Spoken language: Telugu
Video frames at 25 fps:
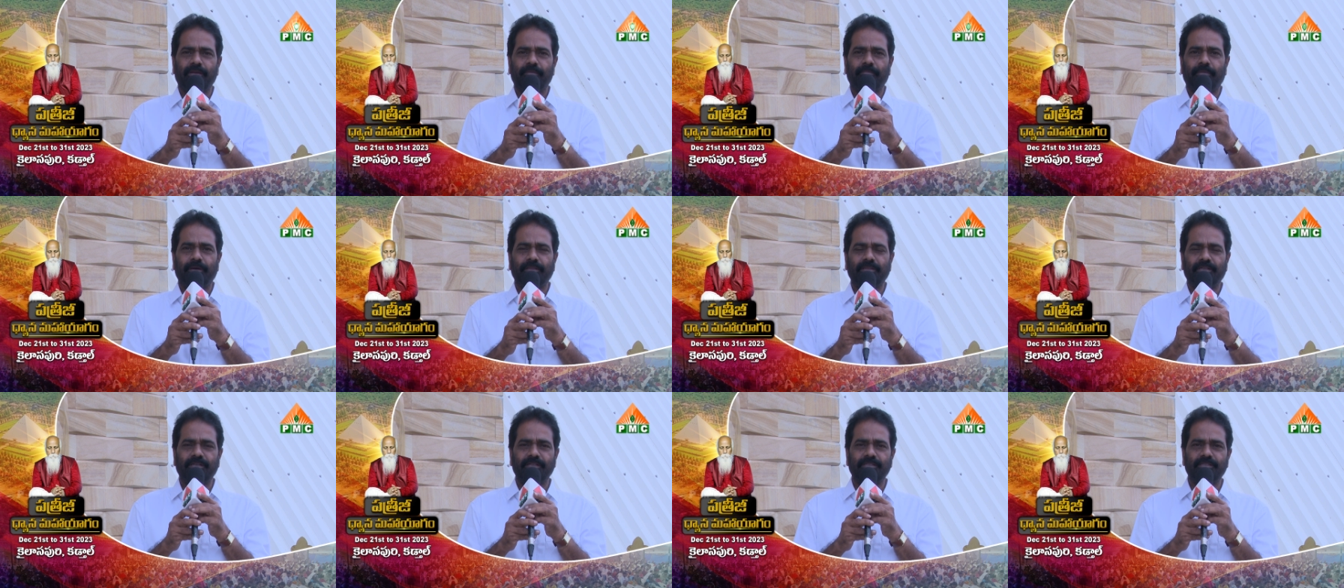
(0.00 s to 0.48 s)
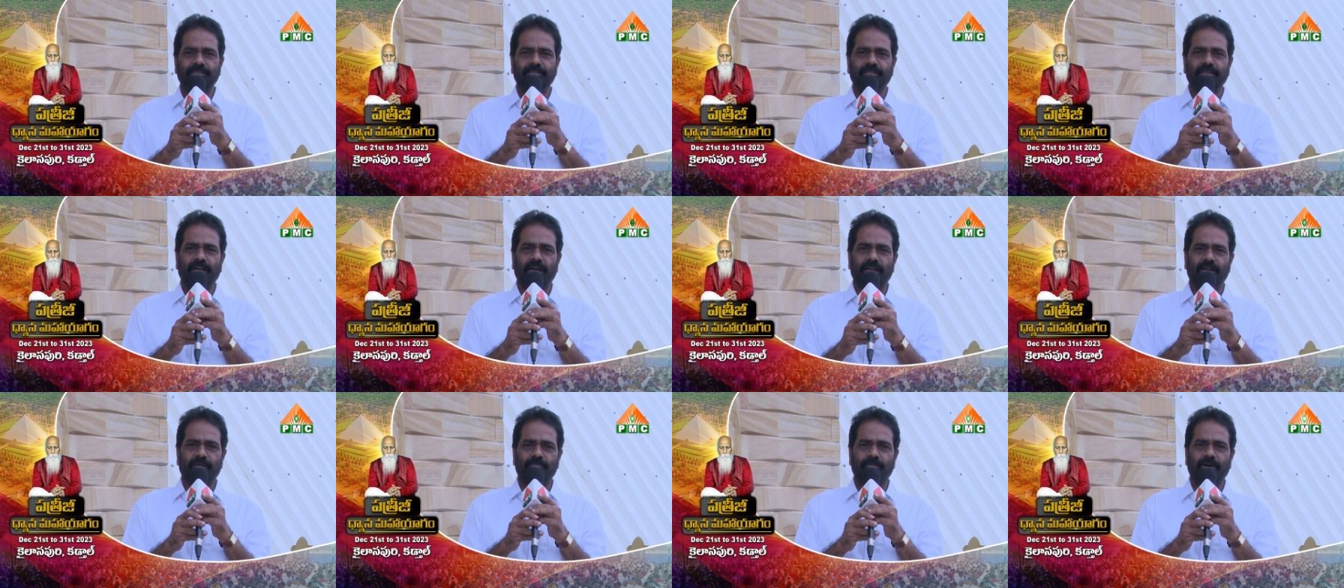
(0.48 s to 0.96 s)
పత్రిజీ
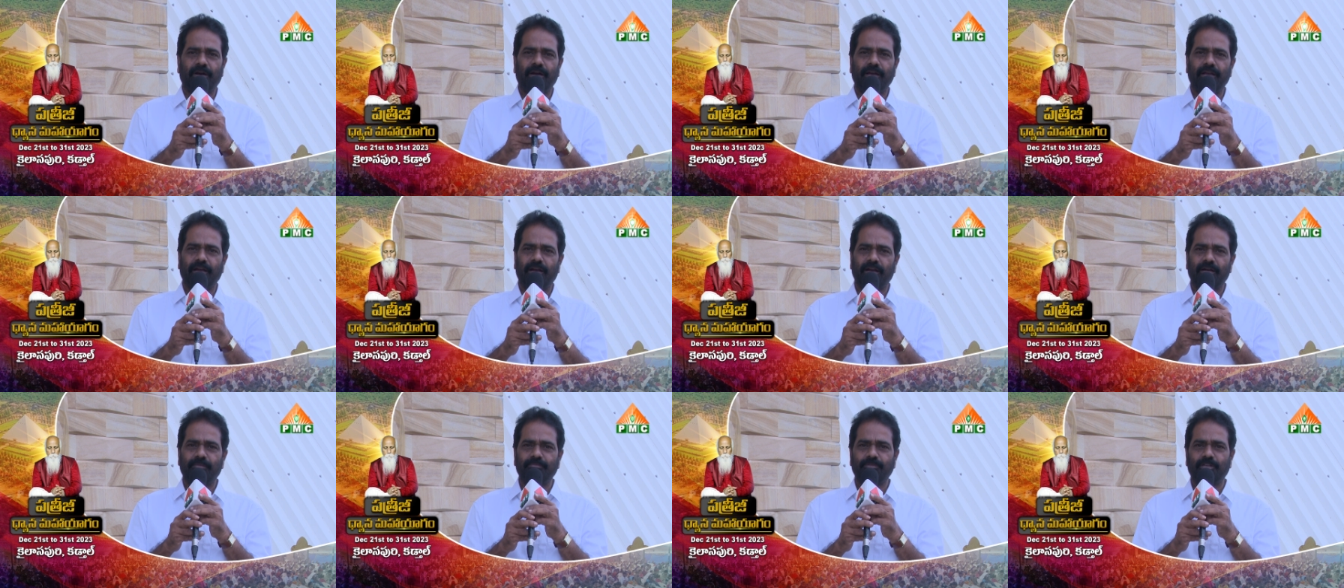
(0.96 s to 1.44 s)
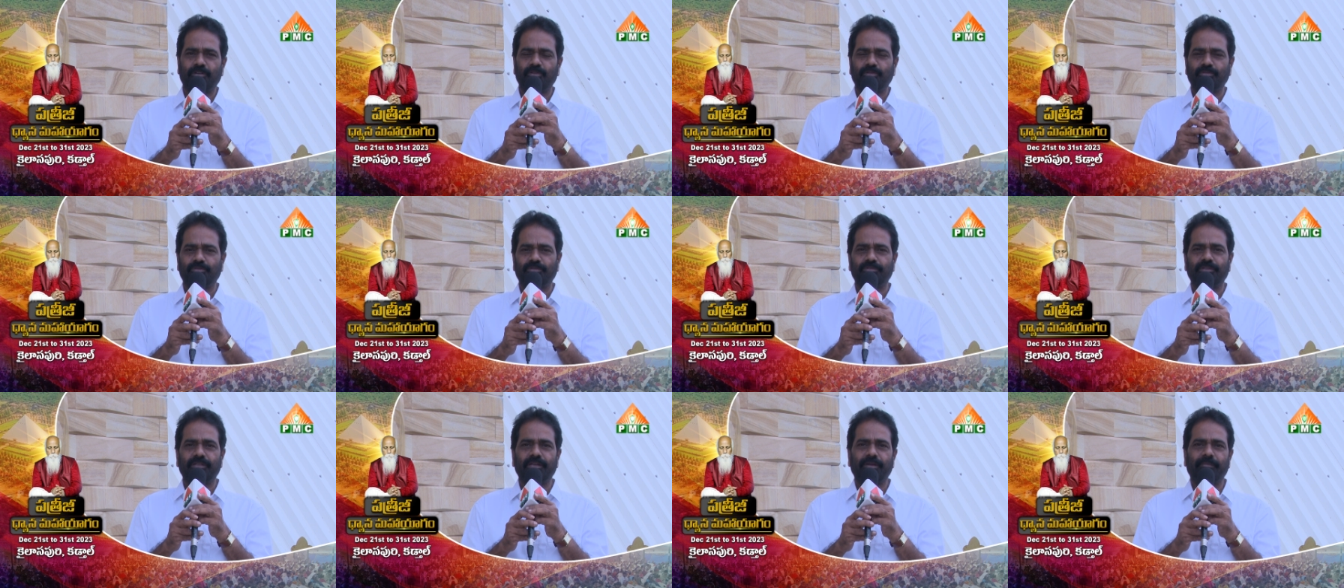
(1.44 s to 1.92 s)
ధ్యాన మహాయాగం
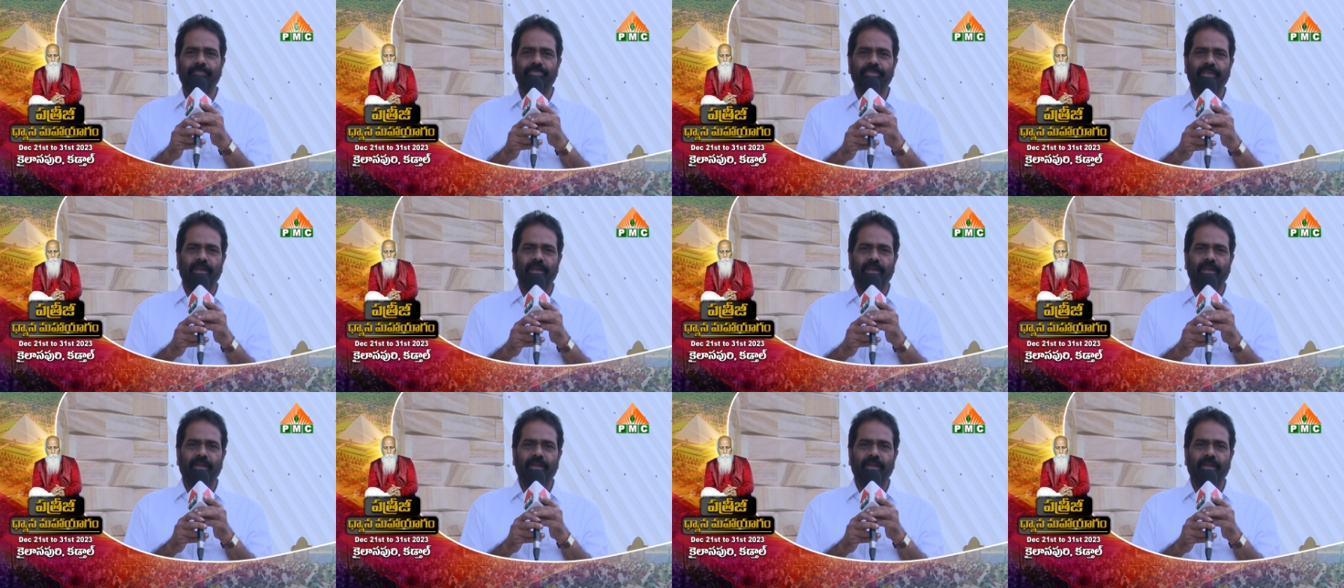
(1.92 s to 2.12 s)
జరుగుతుంది